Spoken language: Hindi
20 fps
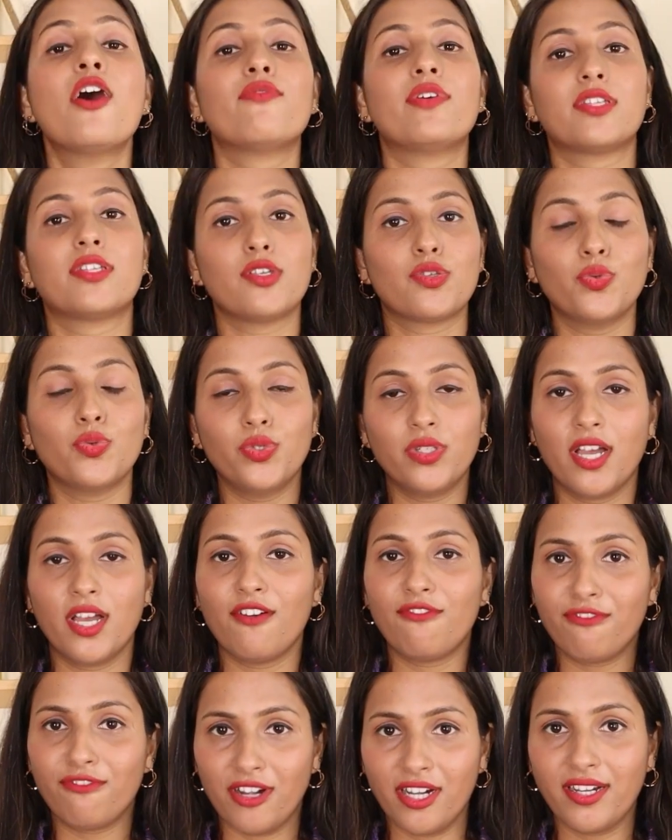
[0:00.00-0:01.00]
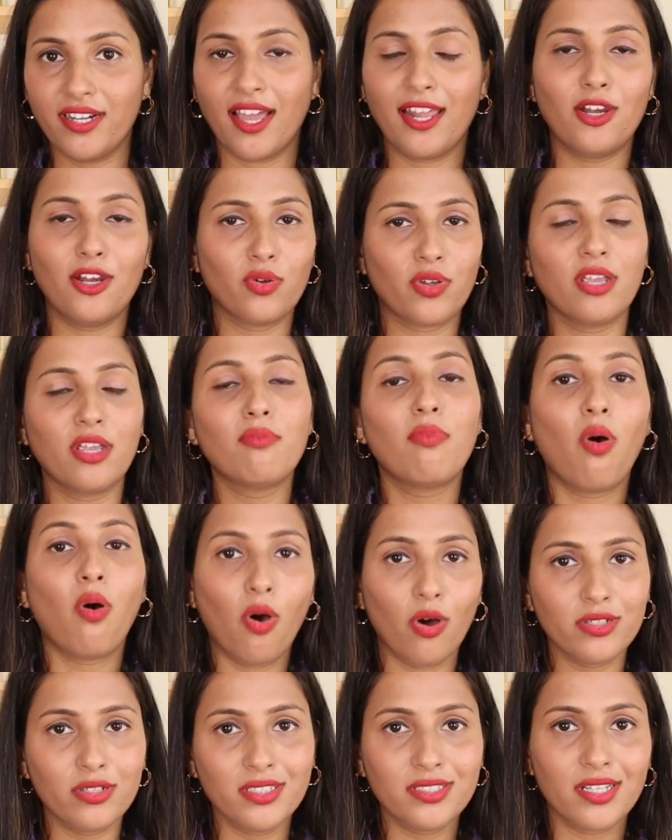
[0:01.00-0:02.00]
वैसे सूट का फिट एंड लुकिंग
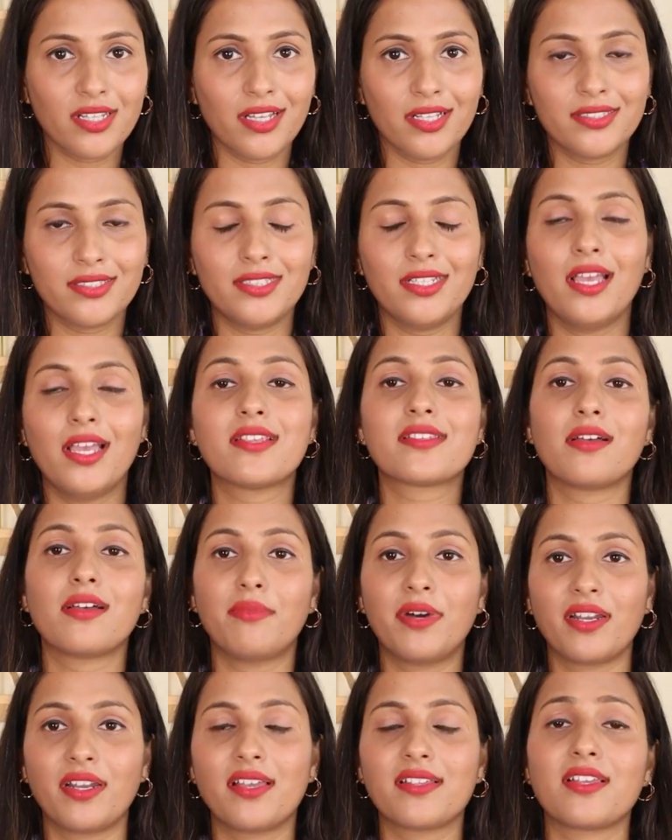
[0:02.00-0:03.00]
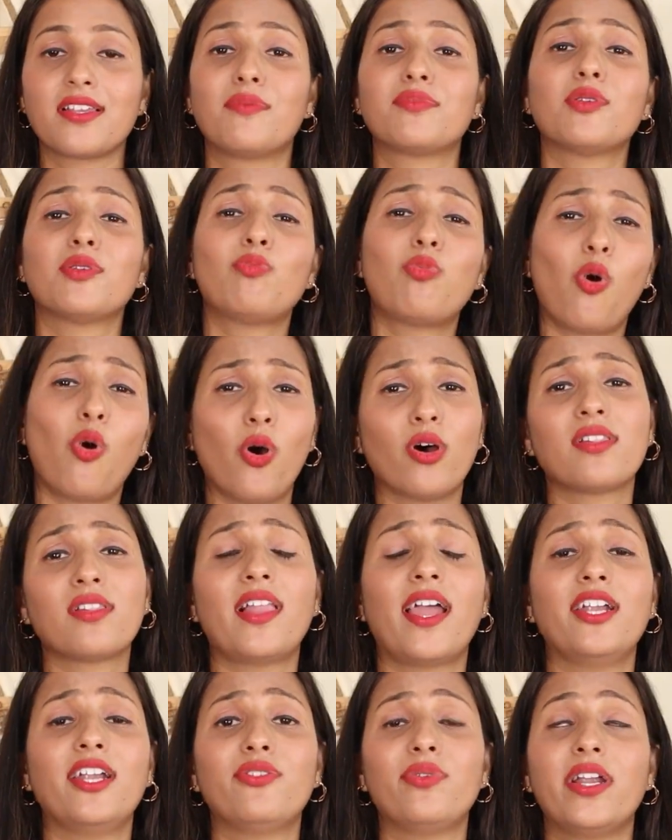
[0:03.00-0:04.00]
बहुत ही ज़्यादा अच्छी है समर के हिसाब से बहुत
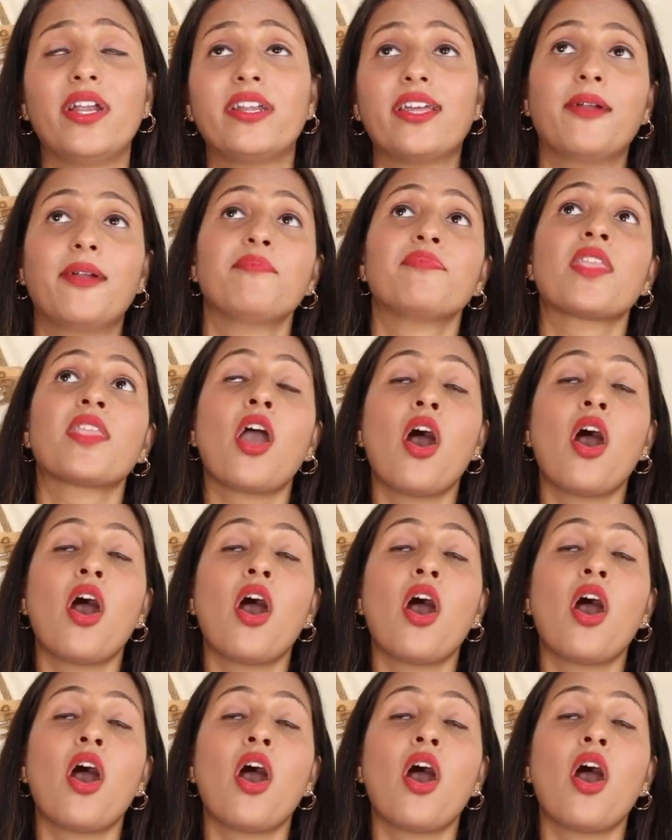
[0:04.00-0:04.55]
लाइट वेट है